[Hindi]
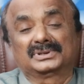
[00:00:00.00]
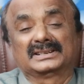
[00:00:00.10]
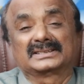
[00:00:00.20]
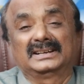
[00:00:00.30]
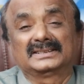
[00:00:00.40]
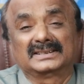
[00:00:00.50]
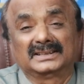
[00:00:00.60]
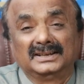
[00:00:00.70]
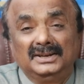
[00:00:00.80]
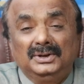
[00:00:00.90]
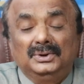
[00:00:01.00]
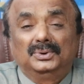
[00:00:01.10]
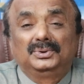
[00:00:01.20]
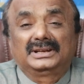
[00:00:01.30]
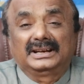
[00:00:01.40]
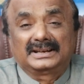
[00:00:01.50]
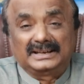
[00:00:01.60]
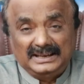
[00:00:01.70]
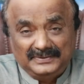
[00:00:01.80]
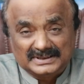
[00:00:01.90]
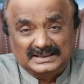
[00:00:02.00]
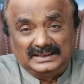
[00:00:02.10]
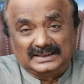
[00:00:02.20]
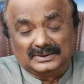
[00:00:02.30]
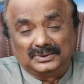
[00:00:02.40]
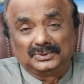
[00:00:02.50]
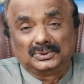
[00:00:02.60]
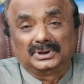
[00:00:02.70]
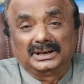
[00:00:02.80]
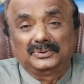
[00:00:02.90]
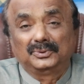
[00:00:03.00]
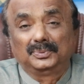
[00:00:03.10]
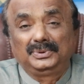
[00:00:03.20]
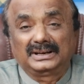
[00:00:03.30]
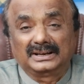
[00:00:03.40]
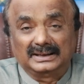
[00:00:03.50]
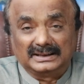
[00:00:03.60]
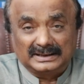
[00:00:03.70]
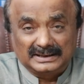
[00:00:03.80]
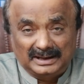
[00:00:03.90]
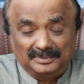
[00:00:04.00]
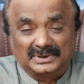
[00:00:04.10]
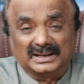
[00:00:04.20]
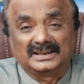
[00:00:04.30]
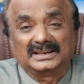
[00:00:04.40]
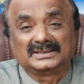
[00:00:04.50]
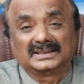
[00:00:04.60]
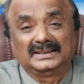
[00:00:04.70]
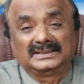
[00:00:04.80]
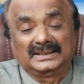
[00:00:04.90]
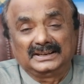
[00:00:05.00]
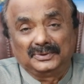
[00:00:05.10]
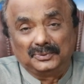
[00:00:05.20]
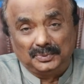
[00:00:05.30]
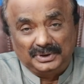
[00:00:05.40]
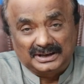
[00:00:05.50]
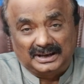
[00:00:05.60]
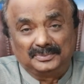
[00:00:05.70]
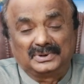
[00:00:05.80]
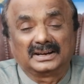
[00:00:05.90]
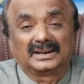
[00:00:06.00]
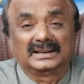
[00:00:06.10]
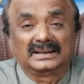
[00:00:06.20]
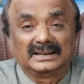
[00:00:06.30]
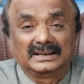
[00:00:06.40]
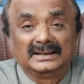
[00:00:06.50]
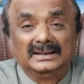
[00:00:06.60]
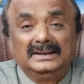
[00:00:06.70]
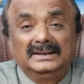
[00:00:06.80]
उसके साथ साथ उनके कई वज़ीर जो हैं वो भी आ, काम करना चाहते हैं वो भी काम कर रहे हैं